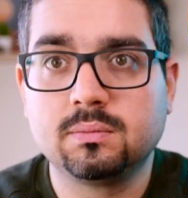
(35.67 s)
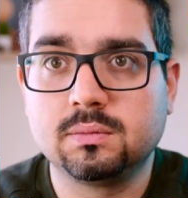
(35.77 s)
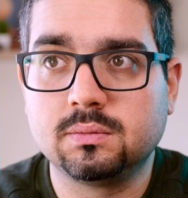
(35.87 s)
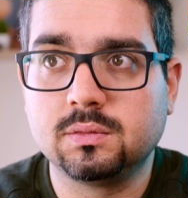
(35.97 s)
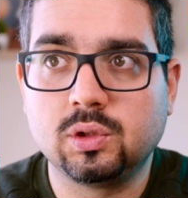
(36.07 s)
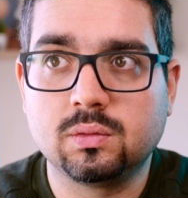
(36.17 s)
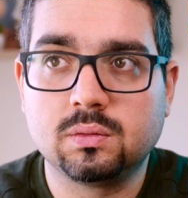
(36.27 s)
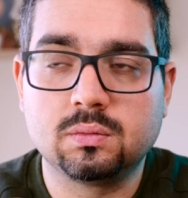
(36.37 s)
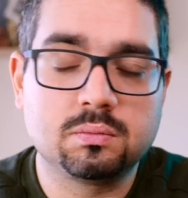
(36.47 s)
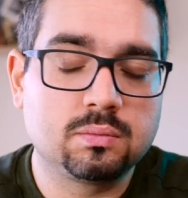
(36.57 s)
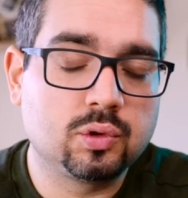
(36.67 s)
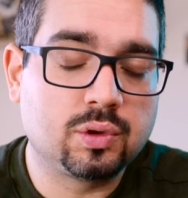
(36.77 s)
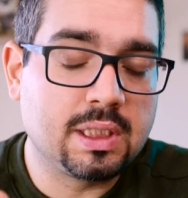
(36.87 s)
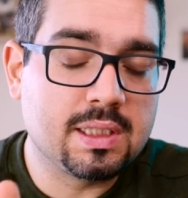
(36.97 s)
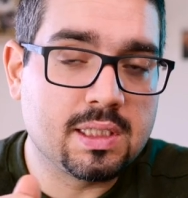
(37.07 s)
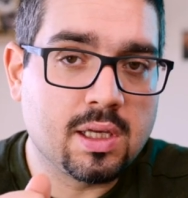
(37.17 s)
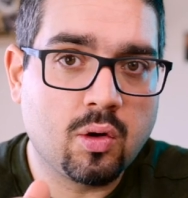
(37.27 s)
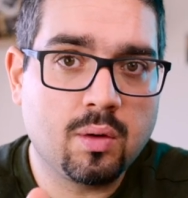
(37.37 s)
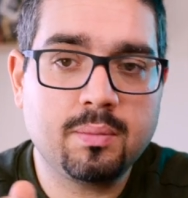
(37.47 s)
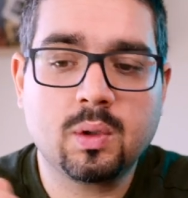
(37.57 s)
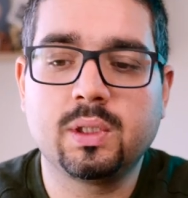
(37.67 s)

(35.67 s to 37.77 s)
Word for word: Mm, gli utilizzi di home,